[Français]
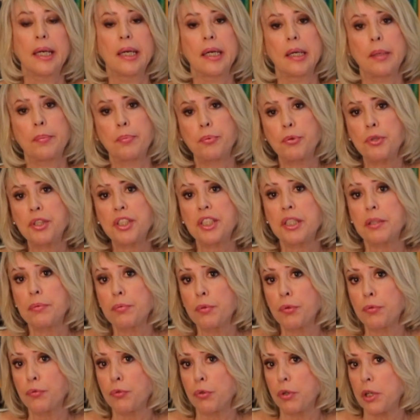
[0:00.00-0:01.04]
et puis si
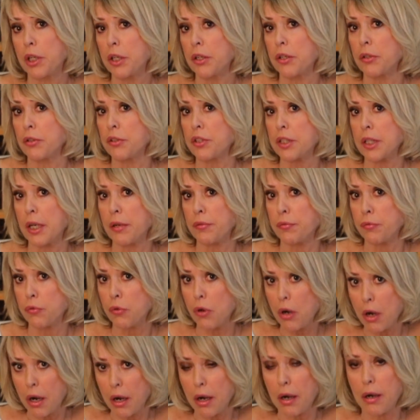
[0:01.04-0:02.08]
vous voulez en
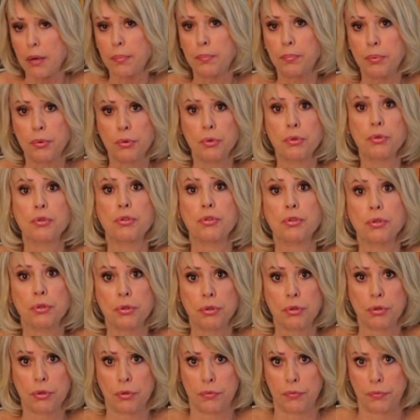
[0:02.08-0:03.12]
savoir plus
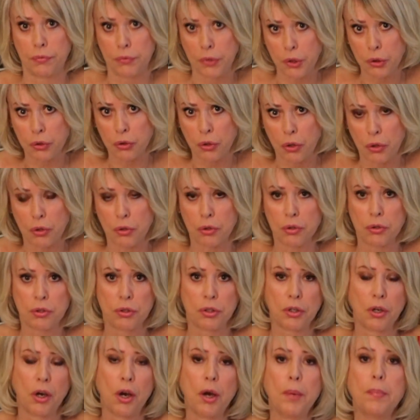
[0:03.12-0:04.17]
sur votre
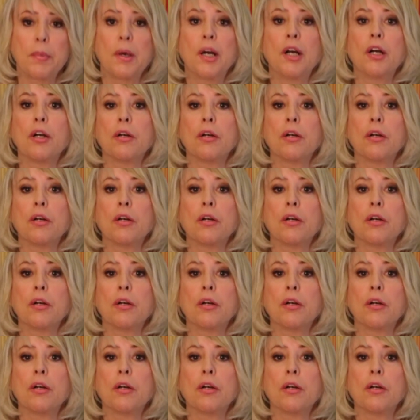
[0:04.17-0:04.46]
horoscope,